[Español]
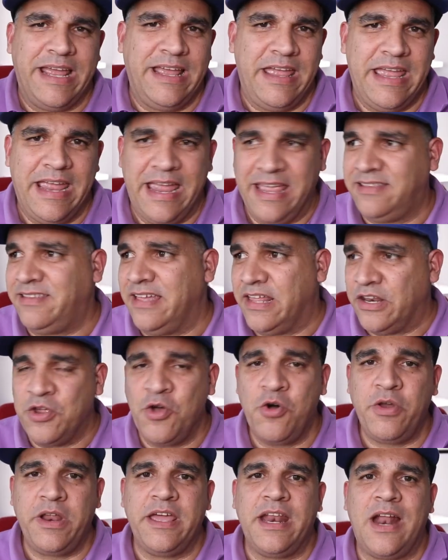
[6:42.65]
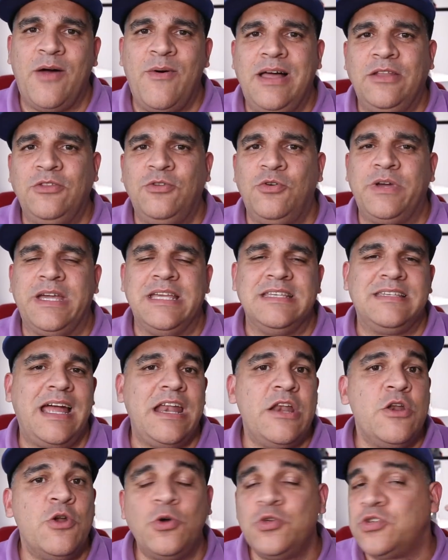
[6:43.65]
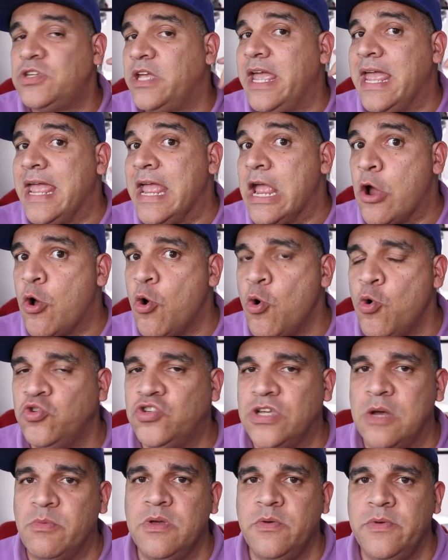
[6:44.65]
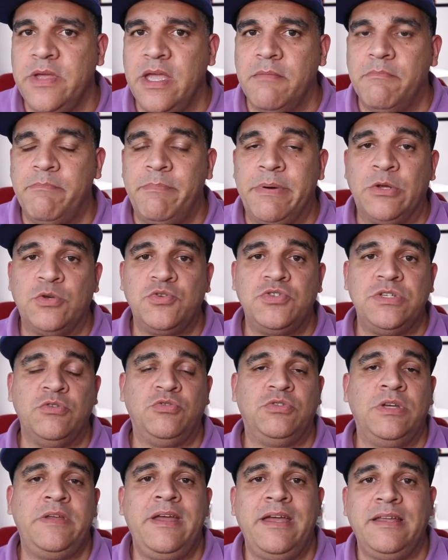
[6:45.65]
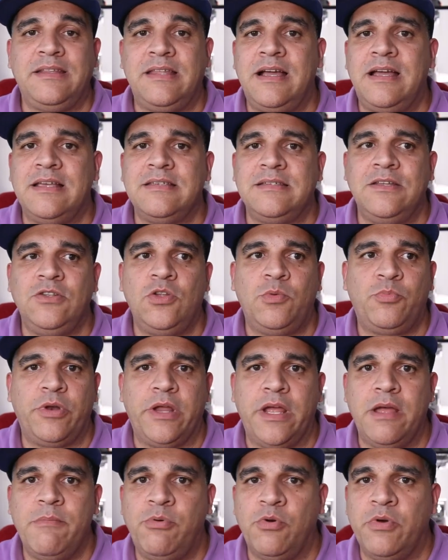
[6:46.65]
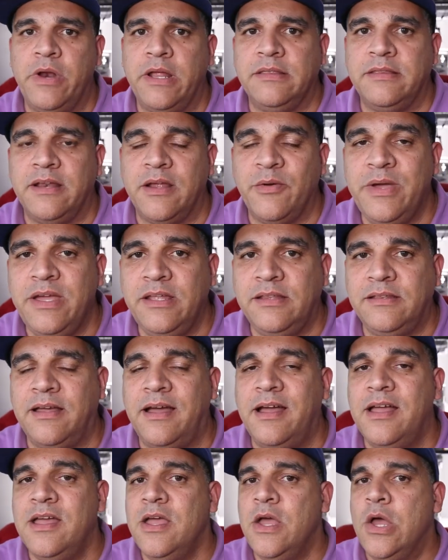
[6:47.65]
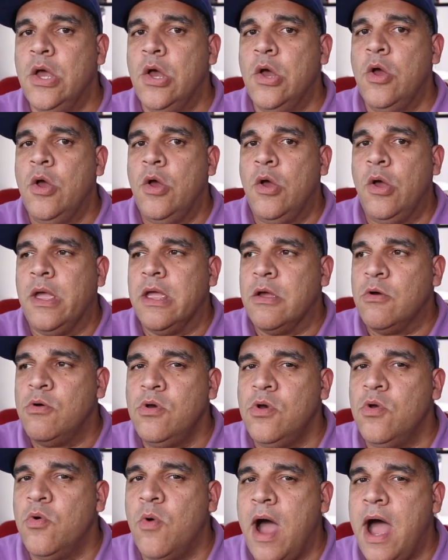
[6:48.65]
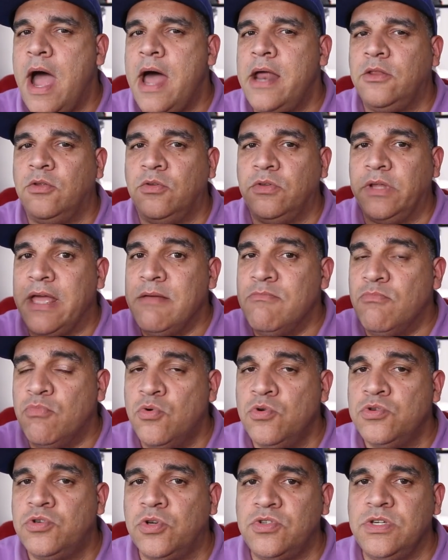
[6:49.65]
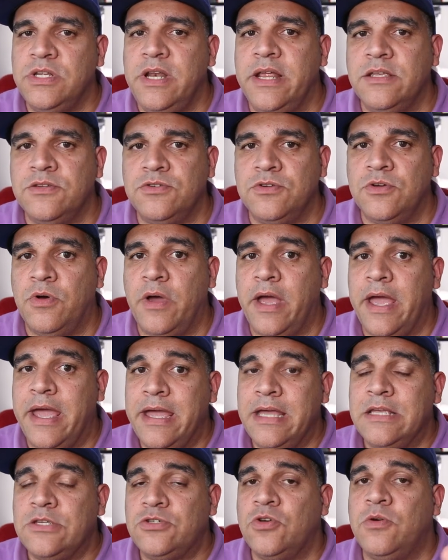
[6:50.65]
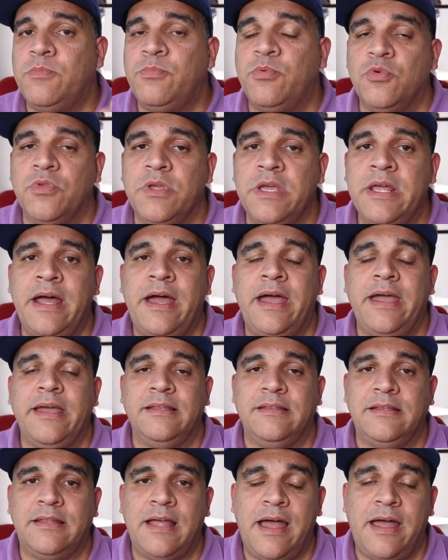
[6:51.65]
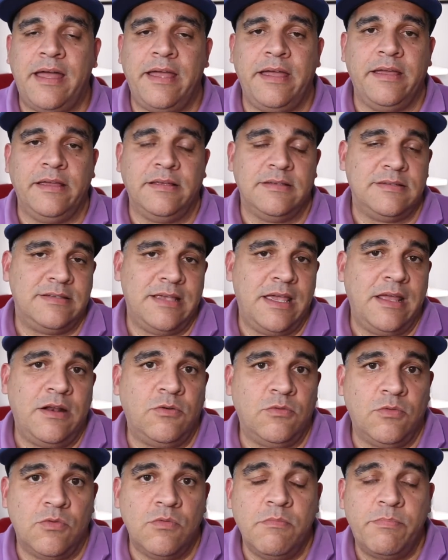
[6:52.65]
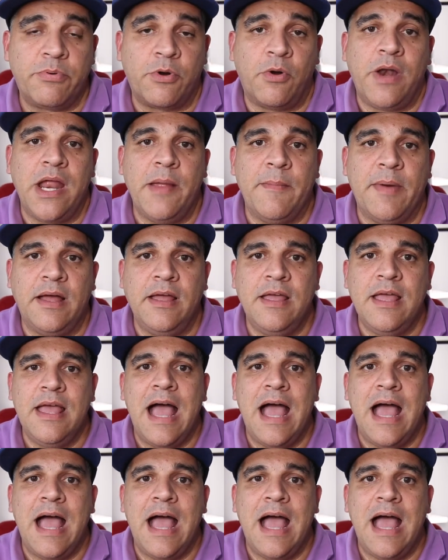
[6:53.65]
en, exteriores grabando, quizás no se escucha muy bien. Pero si ustedes están haciendo, por ejemplo, una entrevista en un lugar donde hay mucho silencio, eso pudiera estar, eh, ser un problema